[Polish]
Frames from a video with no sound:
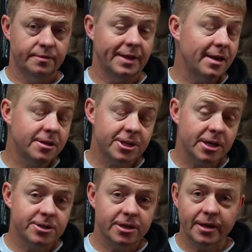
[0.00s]

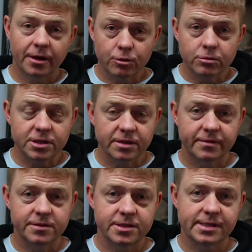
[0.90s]
Najlżejsze, najkrótsze
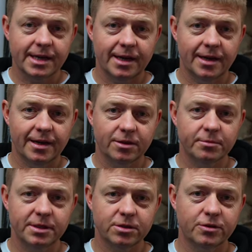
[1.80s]
wędziska do
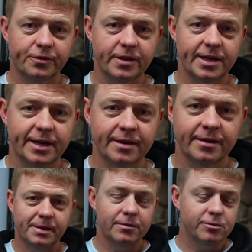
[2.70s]
metod feeder
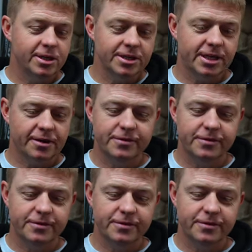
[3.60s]
mają ciężar